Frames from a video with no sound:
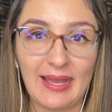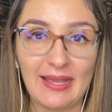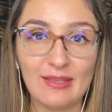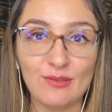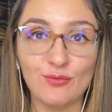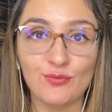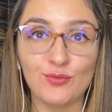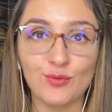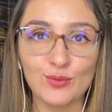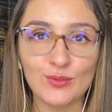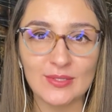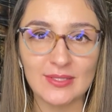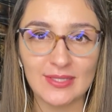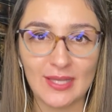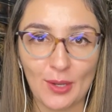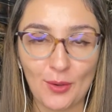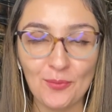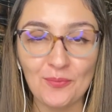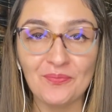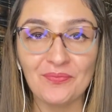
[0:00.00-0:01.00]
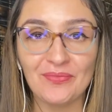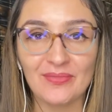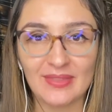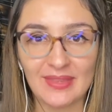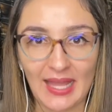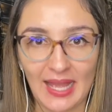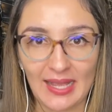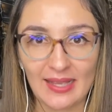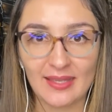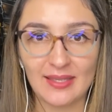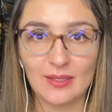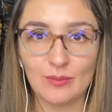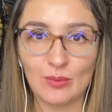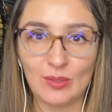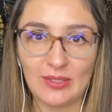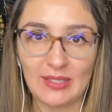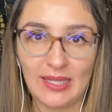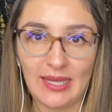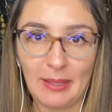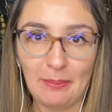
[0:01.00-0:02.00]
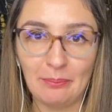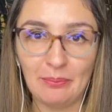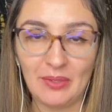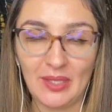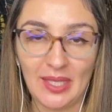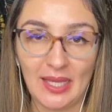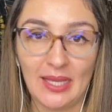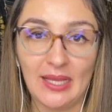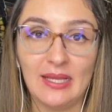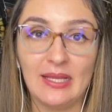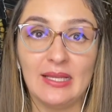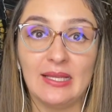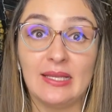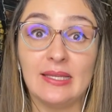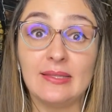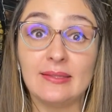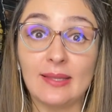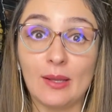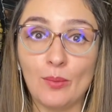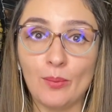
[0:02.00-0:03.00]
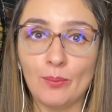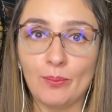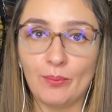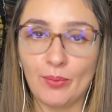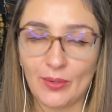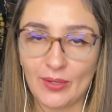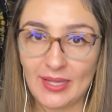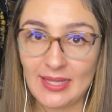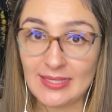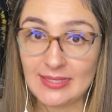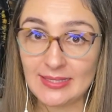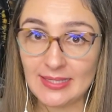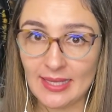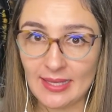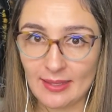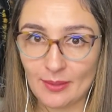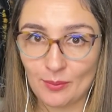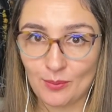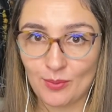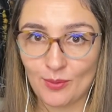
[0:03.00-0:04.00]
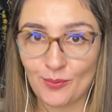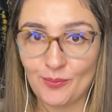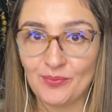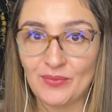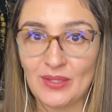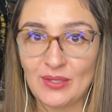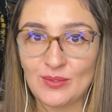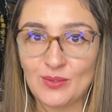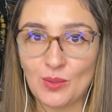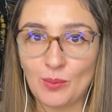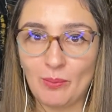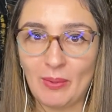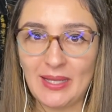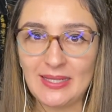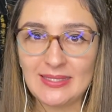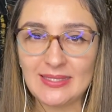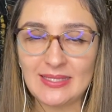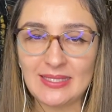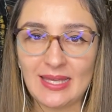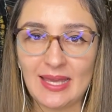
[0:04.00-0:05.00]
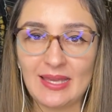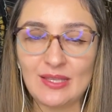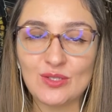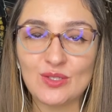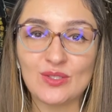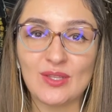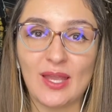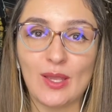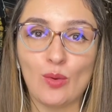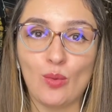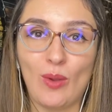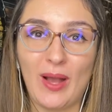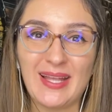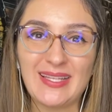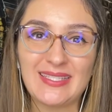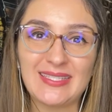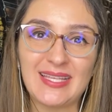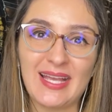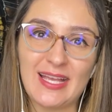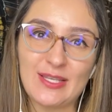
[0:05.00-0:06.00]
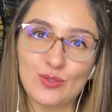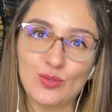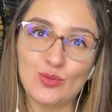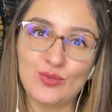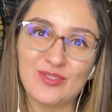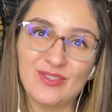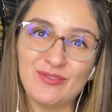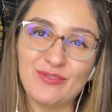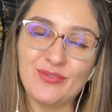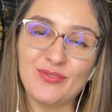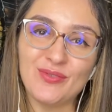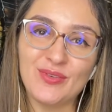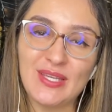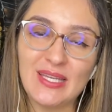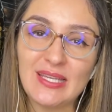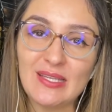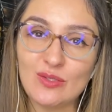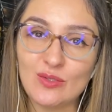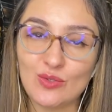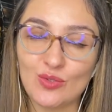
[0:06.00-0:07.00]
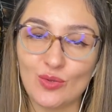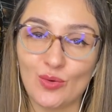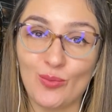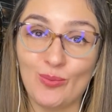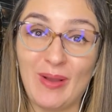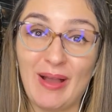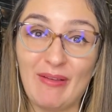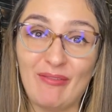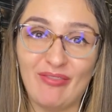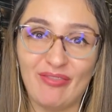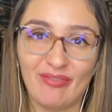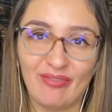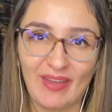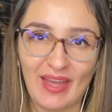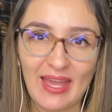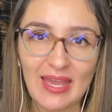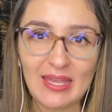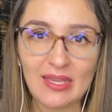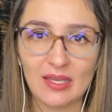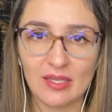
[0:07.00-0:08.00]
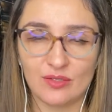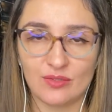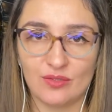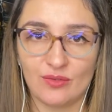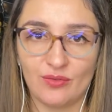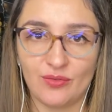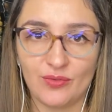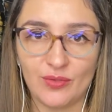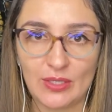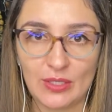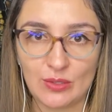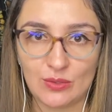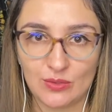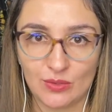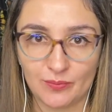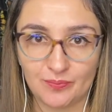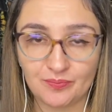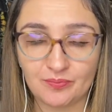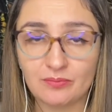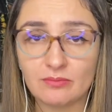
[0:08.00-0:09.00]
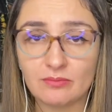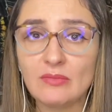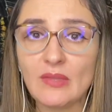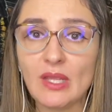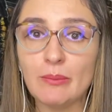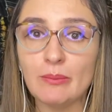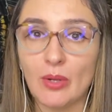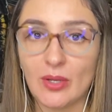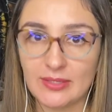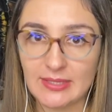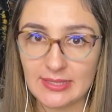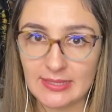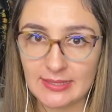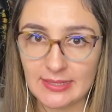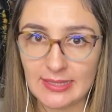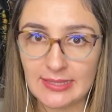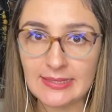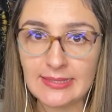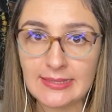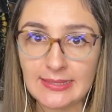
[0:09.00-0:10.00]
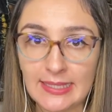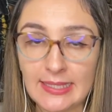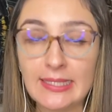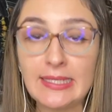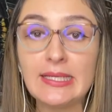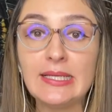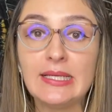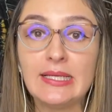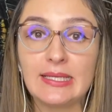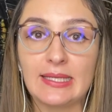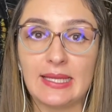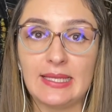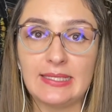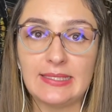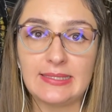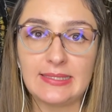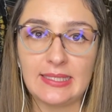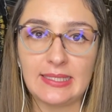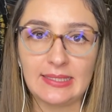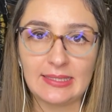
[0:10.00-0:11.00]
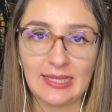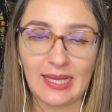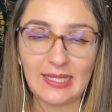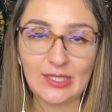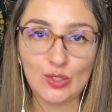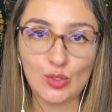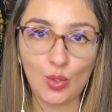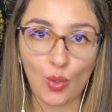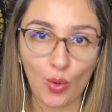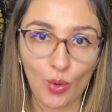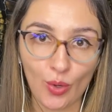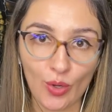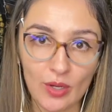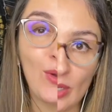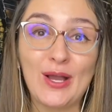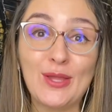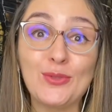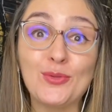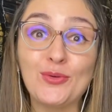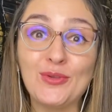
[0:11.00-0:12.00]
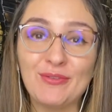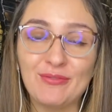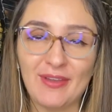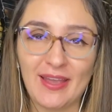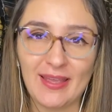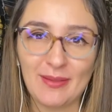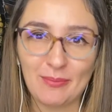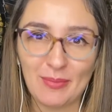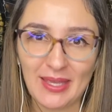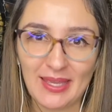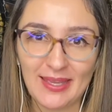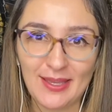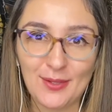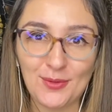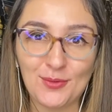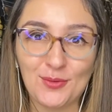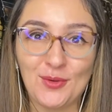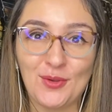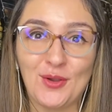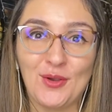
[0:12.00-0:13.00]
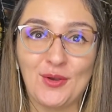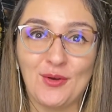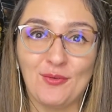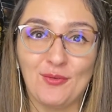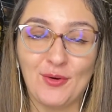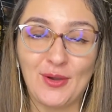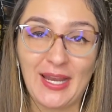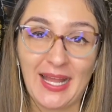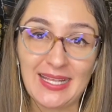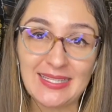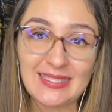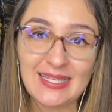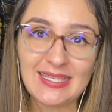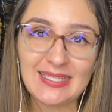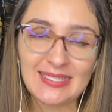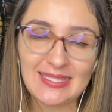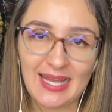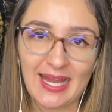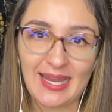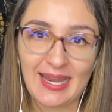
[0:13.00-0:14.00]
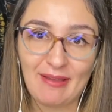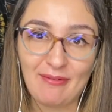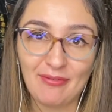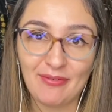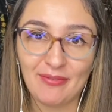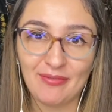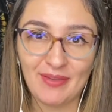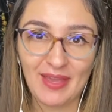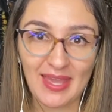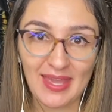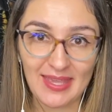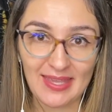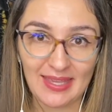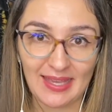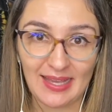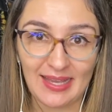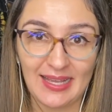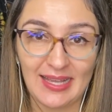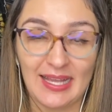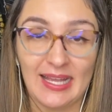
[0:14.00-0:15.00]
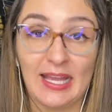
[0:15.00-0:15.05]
a infusão da quimioterapia. Então, por exemplo, se o paciente tem um acesso difícil, uma veia difícil, pode ser sim que ele sinta dor quando o enfermeiro for acessar a veia.